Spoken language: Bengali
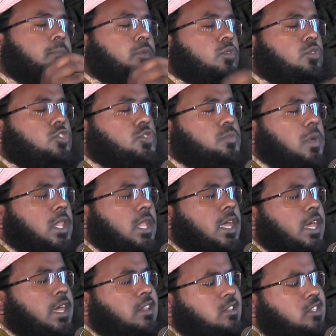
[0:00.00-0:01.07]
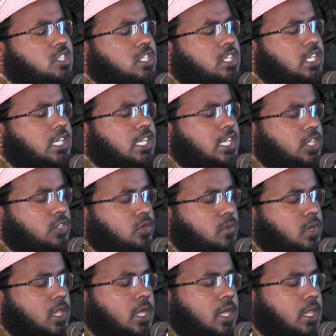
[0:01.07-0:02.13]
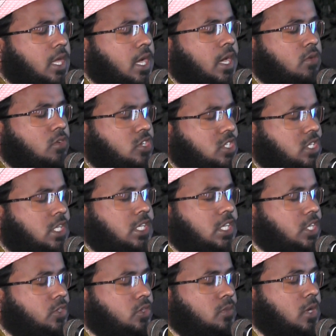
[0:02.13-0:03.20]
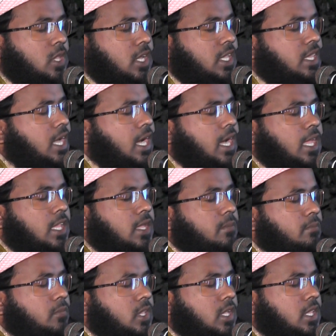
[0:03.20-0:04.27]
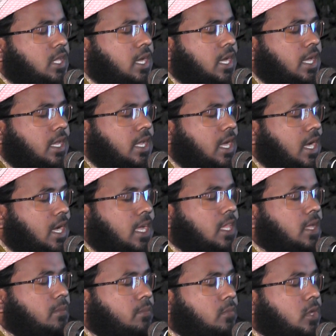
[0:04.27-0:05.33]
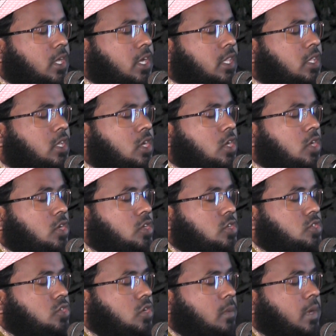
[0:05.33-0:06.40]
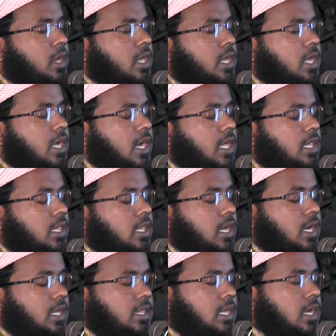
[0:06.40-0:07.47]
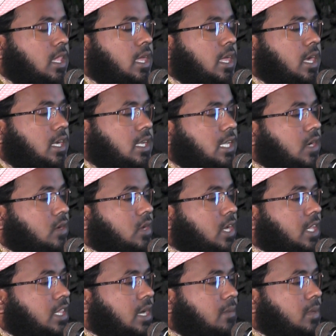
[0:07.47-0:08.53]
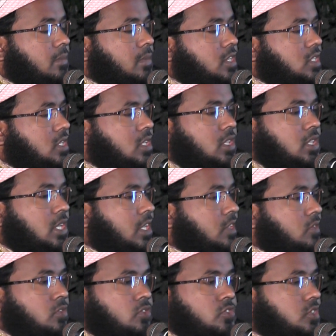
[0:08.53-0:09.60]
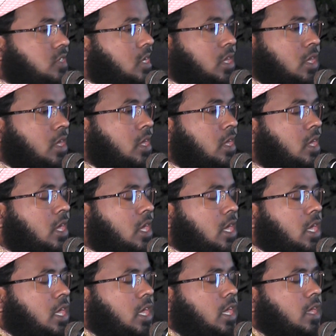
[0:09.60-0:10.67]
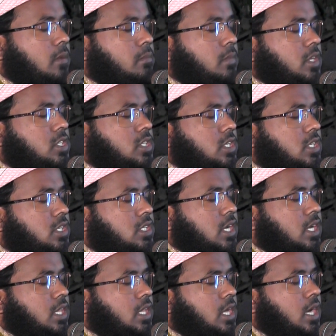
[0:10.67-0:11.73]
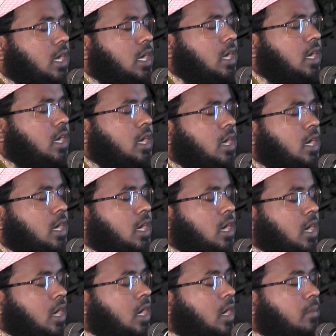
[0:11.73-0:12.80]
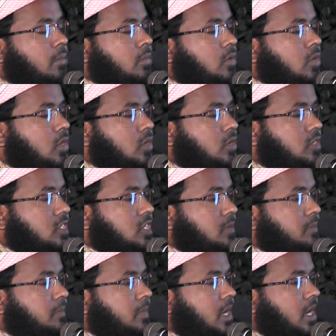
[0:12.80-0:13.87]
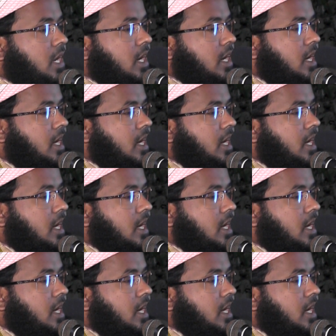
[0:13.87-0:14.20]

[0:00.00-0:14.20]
পুরুষ বলেন শিক্ষিত বলেন আর অশিক্ষিত বলেন আলেম বলেন গায়রে আলেম বলেন সবাইকে আল্লাহ তাআলা একটা করে দামি মেশিন দান করছে এই মেশিনটার নাম হলো জিব্বা